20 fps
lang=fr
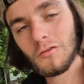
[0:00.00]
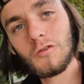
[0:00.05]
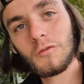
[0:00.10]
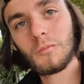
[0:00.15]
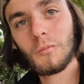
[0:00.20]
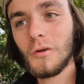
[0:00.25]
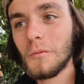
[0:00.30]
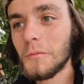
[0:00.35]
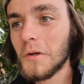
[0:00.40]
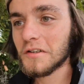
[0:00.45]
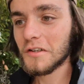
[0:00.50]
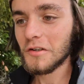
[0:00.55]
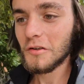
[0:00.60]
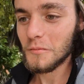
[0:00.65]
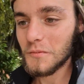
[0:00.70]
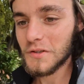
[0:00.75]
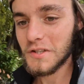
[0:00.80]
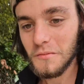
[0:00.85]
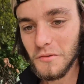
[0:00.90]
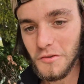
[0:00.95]
que tu peux héberger
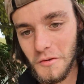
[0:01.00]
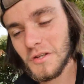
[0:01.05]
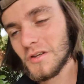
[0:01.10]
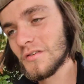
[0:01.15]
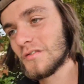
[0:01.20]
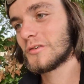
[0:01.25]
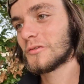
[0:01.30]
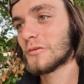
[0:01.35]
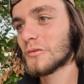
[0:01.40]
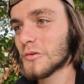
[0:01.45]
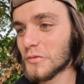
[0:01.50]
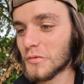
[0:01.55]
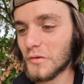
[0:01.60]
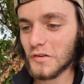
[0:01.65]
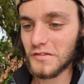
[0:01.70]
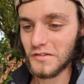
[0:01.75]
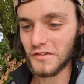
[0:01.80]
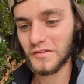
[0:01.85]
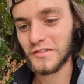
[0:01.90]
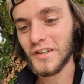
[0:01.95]
le petit bonhomme qui fait le tour de
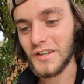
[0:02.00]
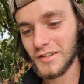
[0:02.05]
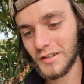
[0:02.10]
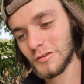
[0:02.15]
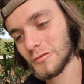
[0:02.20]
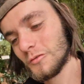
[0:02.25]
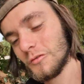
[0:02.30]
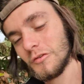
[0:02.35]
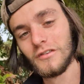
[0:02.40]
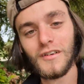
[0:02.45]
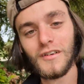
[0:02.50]
France en skate et tout.